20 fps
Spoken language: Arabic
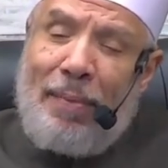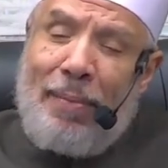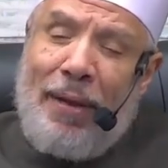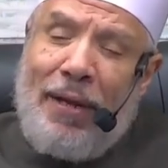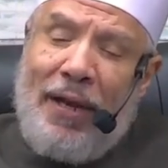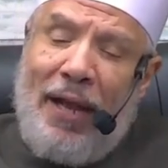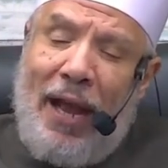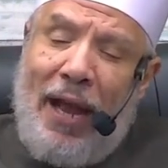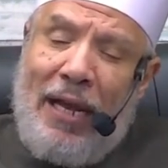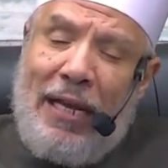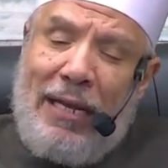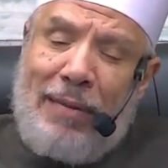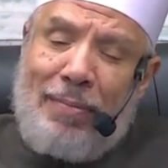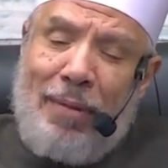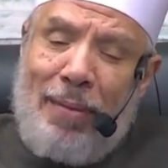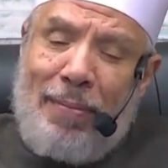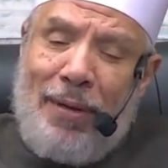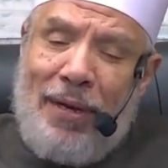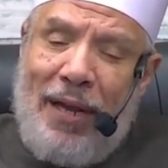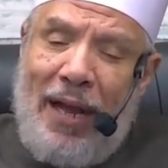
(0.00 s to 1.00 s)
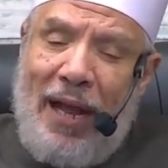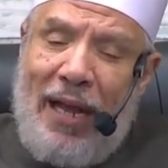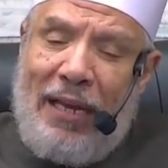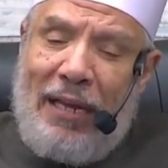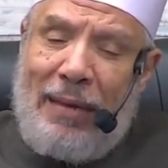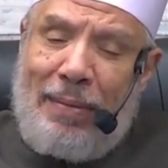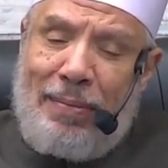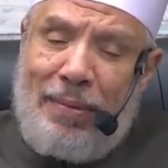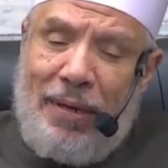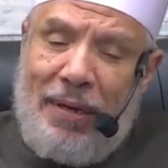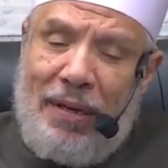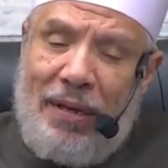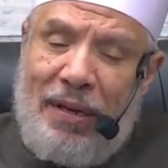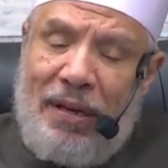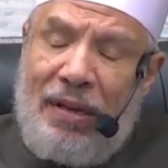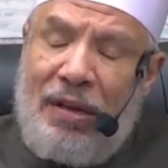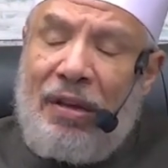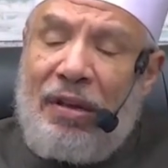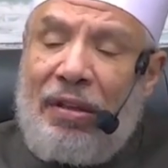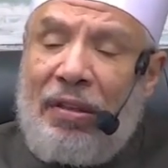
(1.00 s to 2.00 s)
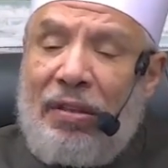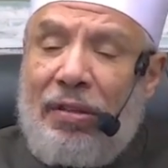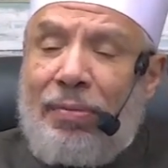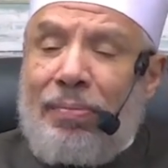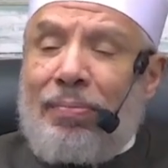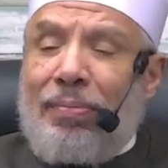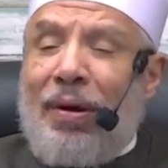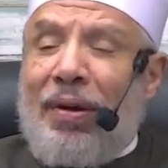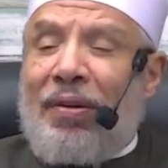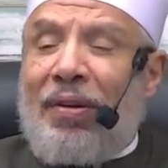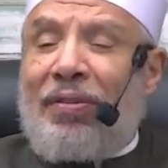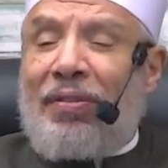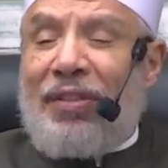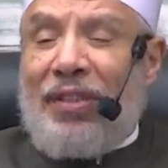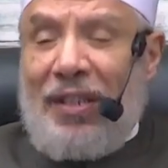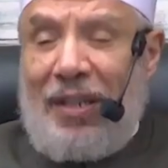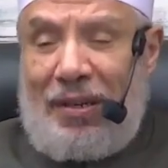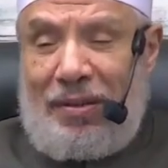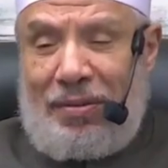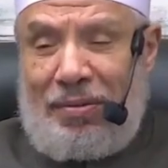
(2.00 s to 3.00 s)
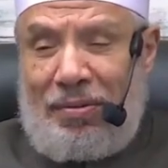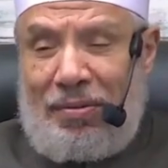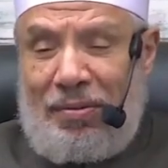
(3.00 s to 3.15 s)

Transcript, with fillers: من علم بالعيب ثم رضيه